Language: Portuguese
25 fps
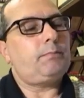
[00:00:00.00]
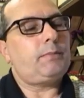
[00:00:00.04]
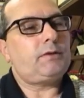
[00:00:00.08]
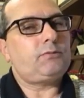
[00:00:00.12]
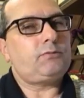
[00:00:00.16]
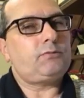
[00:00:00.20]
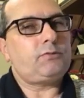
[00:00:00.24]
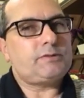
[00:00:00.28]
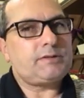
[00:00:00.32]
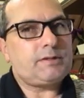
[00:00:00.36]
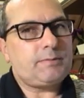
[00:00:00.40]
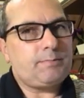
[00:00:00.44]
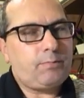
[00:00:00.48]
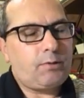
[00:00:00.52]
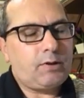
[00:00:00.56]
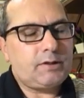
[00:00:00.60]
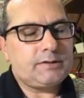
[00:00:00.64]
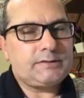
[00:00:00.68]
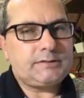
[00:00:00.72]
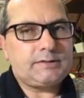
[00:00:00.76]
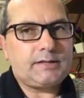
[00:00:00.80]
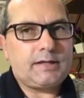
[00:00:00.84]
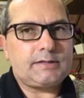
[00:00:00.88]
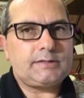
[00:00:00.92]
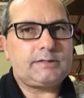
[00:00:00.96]
Mas você
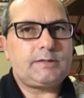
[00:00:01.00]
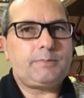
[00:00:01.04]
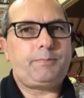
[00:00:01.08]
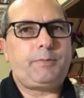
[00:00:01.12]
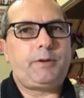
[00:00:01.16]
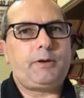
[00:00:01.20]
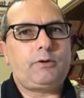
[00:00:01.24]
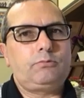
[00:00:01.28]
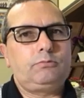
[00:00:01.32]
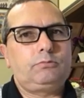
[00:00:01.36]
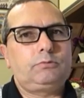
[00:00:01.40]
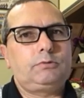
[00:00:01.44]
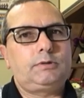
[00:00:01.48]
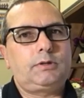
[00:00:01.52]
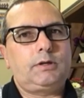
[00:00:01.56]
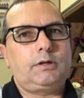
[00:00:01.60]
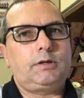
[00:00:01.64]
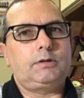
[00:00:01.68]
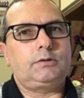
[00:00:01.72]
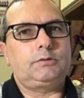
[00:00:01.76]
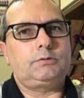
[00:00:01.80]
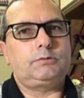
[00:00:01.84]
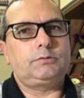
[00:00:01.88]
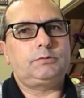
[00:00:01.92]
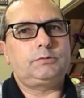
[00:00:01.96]
pode estar se
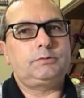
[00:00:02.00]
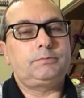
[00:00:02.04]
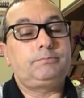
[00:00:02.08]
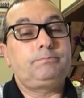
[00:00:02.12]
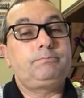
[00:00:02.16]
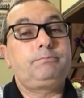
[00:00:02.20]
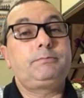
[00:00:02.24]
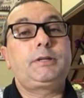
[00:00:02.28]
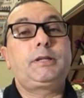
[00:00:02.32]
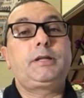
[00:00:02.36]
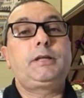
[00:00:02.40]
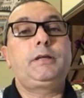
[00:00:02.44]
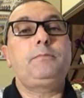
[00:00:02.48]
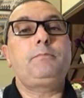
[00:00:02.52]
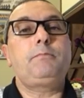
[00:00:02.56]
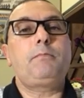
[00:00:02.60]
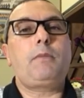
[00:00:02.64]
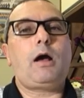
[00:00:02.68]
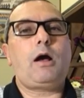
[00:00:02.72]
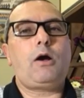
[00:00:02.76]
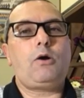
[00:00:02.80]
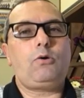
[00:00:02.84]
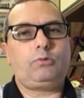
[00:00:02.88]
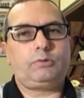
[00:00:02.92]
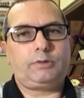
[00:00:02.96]
perguntando: que
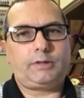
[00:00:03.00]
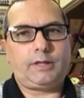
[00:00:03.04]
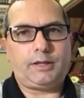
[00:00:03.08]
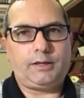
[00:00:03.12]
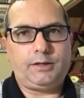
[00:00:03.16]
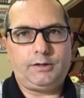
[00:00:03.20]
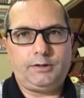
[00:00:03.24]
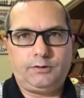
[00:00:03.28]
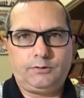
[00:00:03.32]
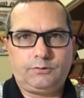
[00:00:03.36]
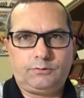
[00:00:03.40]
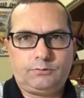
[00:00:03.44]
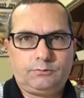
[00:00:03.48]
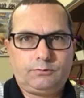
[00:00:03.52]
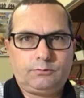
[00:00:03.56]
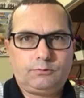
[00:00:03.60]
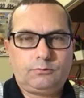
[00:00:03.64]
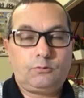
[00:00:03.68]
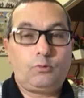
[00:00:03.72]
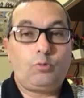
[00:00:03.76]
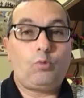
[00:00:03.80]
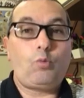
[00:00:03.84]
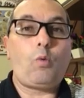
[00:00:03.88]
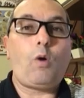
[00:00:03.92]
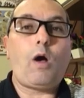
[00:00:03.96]
mal tem
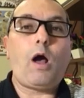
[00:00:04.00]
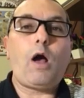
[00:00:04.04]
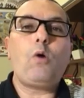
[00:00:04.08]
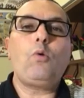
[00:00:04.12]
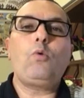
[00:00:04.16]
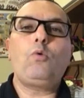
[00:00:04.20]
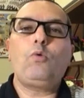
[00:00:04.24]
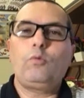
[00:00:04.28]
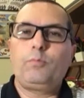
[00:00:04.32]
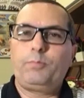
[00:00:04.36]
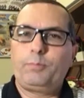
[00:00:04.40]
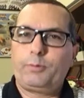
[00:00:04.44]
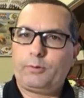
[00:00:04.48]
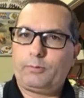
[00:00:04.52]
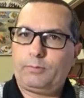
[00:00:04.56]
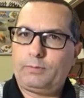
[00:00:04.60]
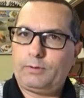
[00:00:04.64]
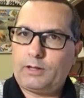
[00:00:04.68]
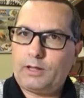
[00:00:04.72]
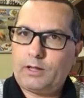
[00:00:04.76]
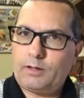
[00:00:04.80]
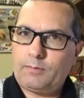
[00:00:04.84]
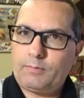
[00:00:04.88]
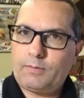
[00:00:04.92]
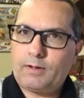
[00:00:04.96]
isso? Qual o
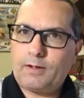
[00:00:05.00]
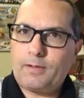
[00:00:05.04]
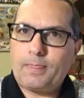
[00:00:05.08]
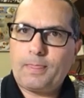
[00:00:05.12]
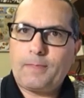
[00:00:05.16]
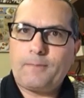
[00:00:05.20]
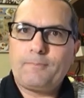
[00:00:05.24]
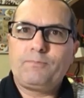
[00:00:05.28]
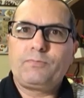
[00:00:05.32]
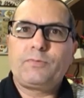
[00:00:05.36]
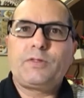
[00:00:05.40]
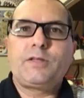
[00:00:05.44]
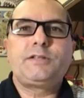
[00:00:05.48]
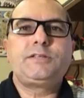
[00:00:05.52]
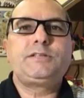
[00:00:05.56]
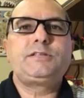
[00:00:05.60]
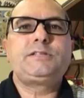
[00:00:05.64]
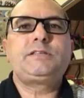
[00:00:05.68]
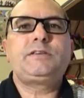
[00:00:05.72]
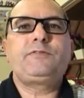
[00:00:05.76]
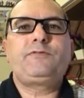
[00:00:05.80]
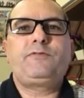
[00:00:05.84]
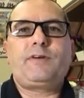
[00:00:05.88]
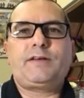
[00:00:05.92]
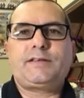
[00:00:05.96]
problema
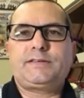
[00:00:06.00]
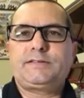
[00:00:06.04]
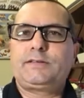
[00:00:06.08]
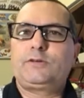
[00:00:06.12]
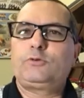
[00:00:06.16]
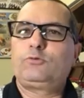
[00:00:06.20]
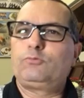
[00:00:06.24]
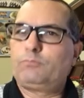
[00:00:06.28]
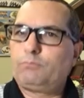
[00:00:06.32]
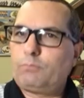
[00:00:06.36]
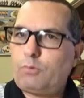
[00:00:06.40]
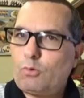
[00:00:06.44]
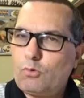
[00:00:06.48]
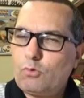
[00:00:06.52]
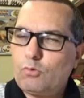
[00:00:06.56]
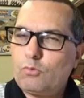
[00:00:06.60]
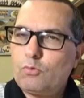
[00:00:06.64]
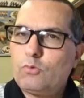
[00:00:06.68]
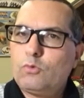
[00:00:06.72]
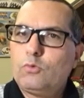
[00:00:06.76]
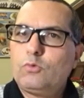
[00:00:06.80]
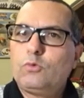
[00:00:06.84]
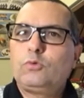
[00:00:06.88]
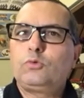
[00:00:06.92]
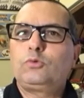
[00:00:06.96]
de se fazer um bom
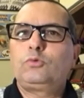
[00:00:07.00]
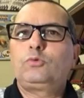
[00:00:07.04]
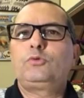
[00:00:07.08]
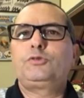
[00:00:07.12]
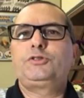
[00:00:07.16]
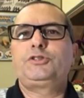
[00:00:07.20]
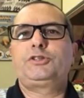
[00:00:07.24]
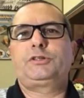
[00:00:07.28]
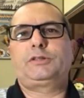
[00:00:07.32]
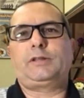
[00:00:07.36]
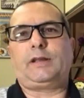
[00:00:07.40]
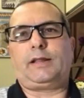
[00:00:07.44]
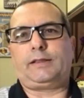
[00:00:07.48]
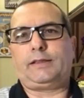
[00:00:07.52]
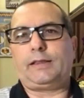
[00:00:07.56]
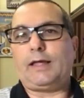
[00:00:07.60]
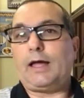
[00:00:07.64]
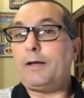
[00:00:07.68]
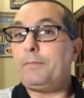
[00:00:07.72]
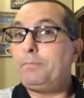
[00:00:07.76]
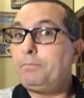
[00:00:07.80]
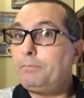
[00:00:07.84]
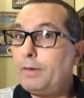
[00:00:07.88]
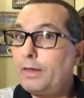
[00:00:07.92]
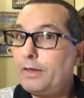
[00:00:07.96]
culto, de
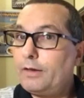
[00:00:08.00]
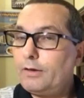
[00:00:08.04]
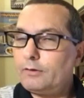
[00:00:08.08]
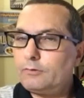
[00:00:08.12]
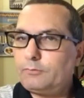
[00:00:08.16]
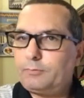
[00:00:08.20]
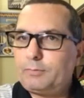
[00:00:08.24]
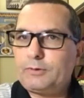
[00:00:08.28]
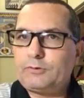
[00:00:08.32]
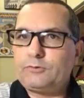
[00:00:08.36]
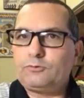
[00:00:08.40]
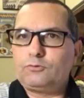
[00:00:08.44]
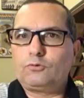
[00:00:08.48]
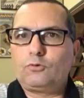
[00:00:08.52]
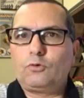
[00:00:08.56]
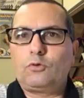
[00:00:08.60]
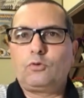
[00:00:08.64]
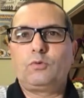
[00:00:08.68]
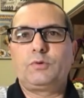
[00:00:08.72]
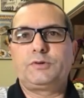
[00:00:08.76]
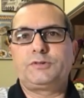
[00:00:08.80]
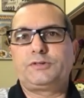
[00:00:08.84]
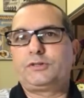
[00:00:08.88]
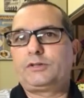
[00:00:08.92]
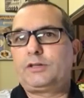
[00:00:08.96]
tratar bem as
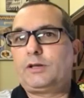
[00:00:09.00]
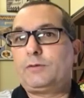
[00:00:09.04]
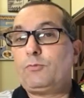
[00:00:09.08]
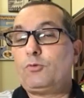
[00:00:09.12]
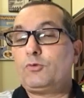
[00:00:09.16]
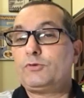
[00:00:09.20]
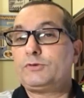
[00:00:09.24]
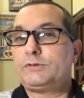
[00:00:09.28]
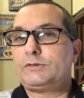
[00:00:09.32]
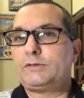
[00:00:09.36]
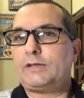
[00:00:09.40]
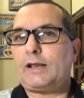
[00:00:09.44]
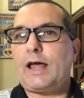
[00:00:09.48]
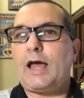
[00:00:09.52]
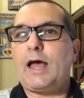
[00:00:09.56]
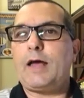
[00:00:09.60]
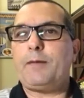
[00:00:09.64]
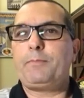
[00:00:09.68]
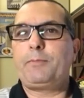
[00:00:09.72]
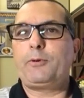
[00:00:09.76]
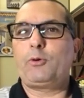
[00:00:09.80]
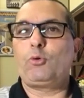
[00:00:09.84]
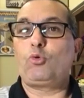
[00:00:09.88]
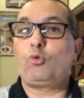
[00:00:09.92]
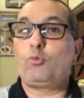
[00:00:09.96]
pessoas, de
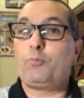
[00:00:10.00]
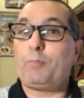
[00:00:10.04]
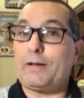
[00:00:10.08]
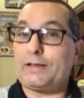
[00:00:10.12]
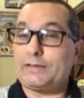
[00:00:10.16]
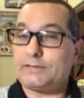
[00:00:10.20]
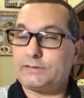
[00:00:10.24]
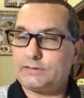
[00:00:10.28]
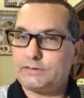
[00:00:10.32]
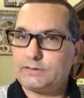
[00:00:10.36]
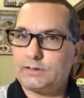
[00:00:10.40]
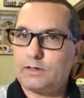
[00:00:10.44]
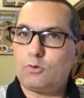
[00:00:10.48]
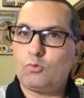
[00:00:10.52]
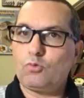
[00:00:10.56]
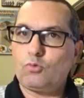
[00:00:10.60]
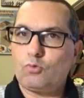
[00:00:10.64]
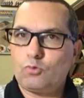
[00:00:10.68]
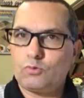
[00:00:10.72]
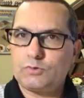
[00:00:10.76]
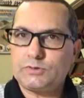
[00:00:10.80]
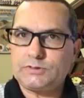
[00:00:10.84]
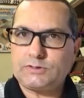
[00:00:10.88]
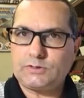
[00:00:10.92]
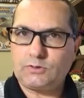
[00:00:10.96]
demonstrar
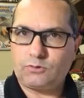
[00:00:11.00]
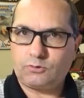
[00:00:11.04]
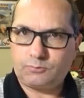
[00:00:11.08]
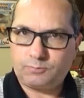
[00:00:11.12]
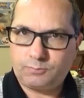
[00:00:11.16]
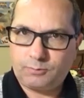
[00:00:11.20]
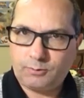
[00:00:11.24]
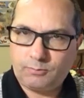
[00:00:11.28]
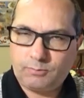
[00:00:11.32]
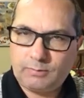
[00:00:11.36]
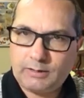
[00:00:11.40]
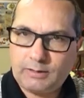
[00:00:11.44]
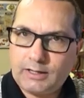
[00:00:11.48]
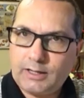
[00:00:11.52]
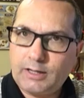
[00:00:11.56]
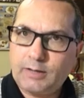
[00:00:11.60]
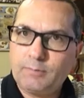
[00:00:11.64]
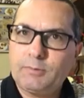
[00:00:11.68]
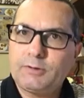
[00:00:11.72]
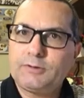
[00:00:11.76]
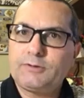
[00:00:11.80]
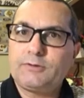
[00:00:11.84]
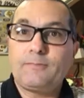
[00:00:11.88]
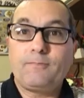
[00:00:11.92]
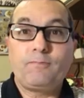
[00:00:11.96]
preocupação com seus
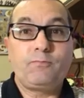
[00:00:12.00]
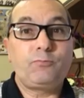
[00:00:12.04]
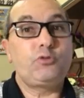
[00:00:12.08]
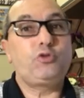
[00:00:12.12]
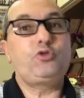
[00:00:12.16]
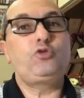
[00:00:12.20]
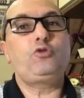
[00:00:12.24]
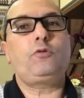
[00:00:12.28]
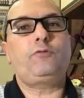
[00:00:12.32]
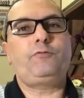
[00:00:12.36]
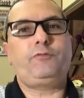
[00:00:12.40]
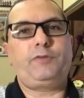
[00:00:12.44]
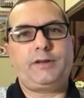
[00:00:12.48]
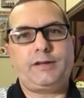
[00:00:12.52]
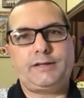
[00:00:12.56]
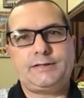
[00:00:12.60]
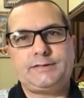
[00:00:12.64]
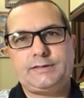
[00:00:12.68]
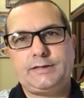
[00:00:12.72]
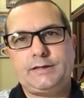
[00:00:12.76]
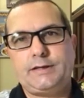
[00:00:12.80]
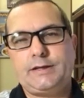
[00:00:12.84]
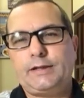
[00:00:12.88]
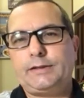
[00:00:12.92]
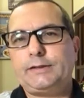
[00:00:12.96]
problemas, de
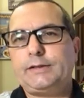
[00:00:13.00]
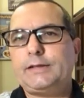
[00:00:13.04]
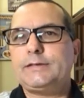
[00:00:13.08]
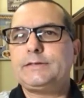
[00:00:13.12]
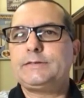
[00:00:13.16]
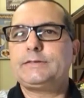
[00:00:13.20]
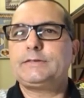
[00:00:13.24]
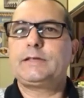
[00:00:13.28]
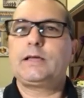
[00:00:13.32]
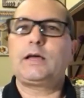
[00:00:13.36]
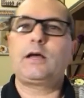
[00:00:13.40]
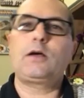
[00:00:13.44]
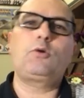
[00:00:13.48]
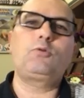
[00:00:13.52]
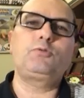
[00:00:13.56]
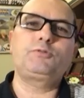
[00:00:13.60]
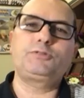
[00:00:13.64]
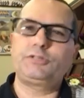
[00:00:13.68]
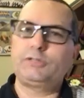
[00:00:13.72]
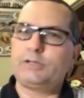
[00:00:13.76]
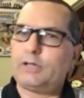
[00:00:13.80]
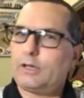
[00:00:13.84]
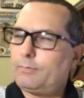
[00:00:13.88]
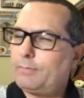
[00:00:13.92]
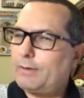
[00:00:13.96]
oferecer
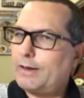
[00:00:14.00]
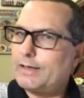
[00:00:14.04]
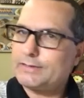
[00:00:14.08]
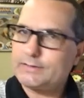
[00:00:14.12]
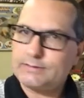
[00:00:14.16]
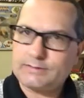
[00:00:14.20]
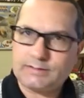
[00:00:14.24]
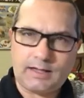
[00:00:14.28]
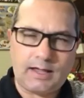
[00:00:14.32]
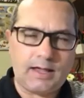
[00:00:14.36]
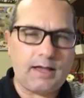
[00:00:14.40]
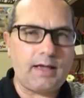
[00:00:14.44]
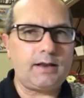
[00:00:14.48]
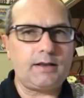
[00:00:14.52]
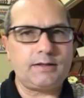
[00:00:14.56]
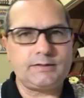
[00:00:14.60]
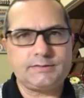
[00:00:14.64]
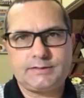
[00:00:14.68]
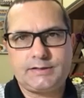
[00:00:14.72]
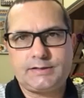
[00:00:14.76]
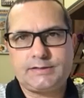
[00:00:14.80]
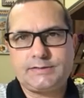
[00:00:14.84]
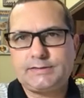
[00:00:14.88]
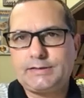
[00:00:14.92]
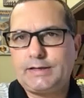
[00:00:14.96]
atenção, de
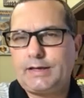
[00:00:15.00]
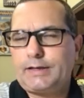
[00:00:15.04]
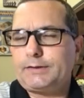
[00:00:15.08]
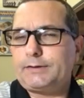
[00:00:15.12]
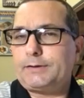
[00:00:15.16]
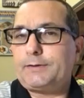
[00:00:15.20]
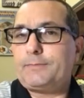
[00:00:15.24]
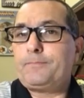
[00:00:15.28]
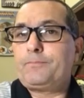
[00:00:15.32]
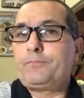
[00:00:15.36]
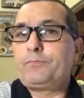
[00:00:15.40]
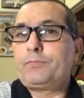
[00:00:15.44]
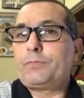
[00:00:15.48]
abraçá-las, etc.